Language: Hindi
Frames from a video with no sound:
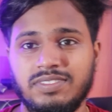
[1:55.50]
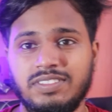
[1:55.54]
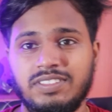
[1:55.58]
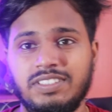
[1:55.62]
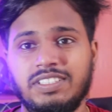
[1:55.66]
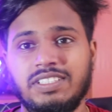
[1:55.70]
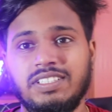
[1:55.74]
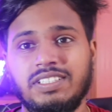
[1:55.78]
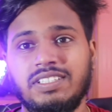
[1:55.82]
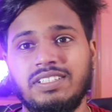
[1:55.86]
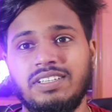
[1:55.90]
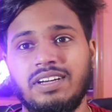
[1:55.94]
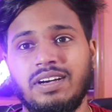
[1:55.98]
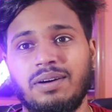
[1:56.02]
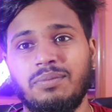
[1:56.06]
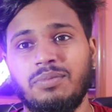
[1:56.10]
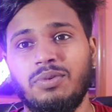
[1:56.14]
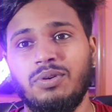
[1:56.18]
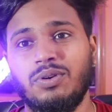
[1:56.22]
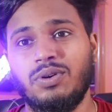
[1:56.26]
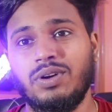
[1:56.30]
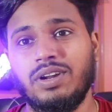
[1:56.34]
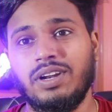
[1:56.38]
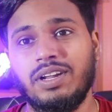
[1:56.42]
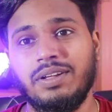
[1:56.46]
जी हम
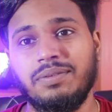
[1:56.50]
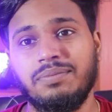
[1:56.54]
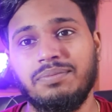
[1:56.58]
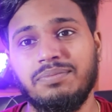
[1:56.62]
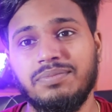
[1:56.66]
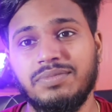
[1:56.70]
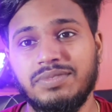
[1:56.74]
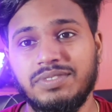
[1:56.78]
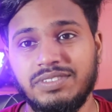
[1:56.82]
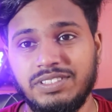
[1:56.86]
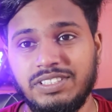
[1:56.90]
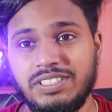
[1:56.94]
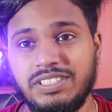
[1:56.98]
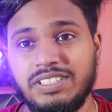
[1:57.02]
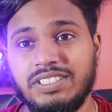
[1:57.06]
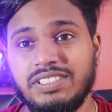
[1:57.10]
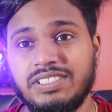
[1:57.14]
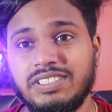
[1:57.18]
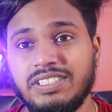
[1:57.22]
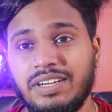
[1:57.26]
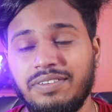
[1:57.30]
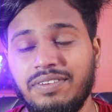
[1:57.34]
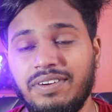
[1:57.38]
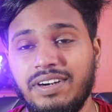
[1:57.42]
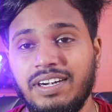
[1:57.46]
लोगों ने जी
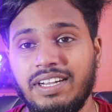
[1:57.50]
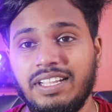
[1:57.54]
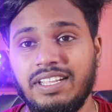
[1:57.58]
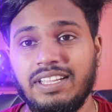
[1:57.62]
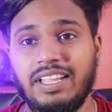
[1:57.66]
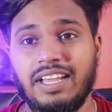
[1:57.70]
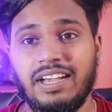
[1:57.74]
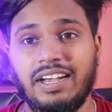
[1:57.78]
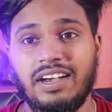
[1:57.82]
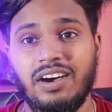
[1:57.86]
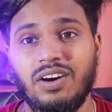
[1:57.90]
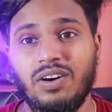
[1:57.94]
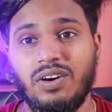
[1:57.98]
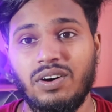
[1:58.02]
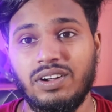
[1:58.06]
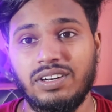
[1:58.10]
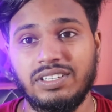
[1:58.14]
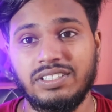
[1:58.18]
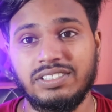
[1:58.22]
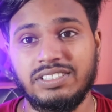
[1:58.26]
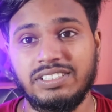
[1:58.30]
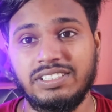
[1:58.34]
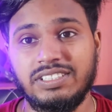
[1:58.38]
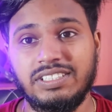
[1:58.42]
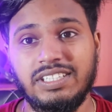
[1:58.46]
सेवेंटी देखा
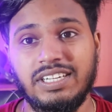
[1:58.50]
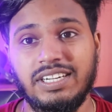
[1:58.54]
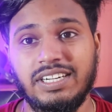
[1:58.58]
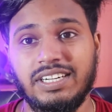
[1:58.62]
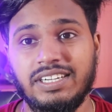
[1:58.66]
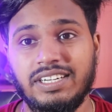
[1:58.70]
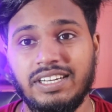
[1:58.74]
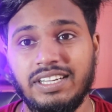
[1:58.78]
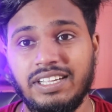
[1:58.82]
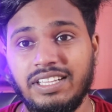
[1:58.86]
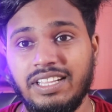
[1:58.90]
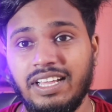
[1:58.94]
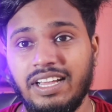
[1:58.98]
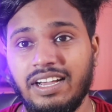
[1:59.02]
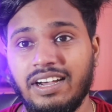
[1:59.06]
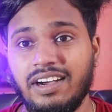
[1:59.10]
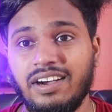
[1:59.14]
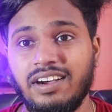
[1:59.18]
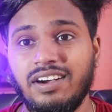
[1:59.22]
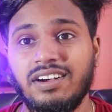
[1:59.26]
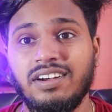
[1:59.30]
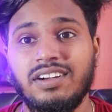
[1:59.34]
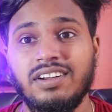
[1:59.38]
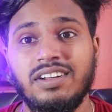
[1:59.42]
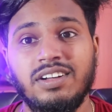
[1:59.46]
और जी एट्टी
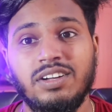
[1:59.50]
देखा